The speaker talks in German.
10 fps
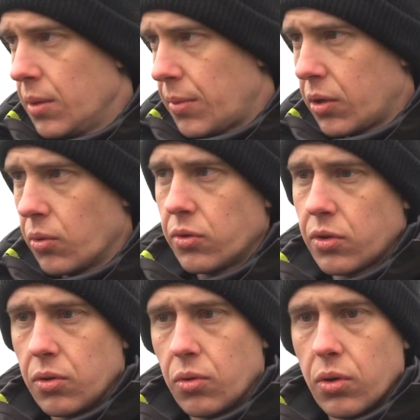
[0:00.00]
Bei
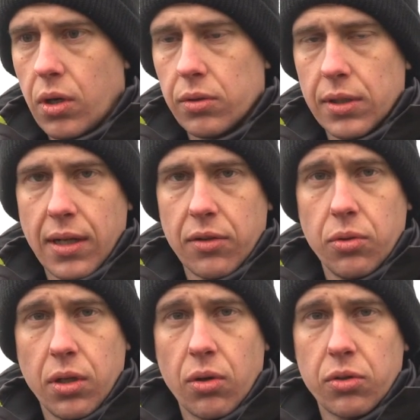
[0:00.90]
größeren Rotaugen dann
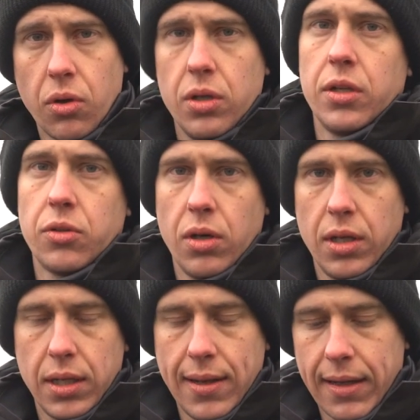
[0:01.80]
natürlich auch deutlich,
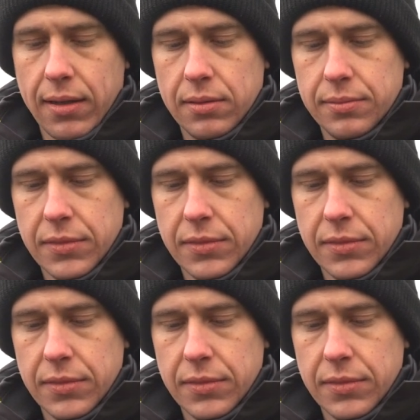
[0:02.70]
deutlich länger.